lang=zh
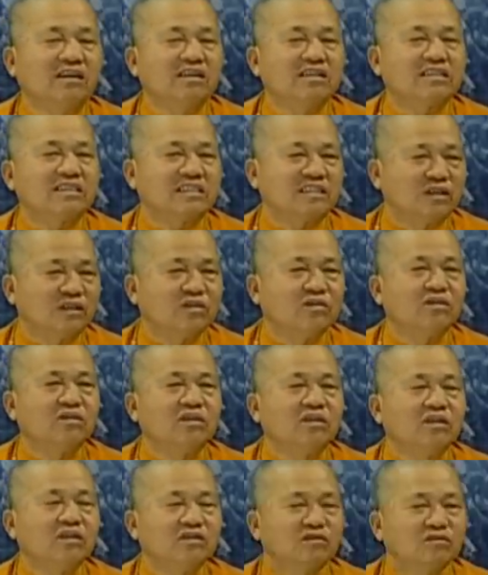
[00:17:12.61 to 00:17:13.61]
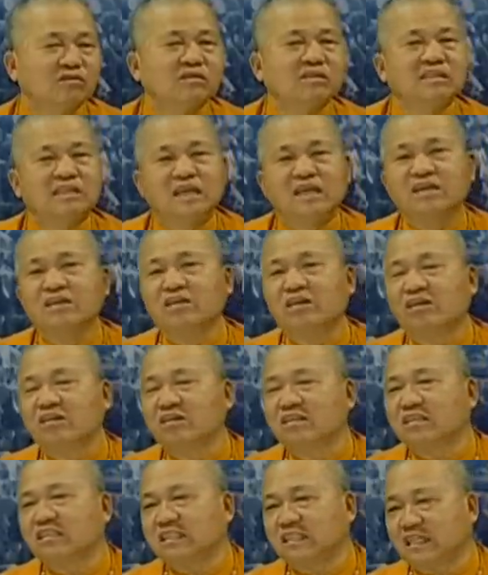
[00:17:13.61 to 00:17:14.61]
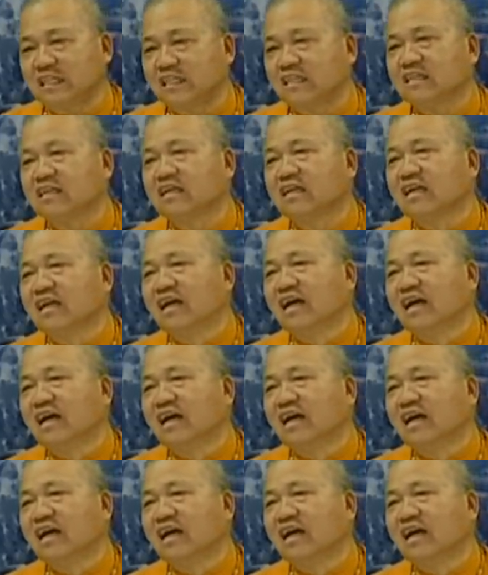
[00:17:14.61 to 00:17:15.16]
而修、顺天而行，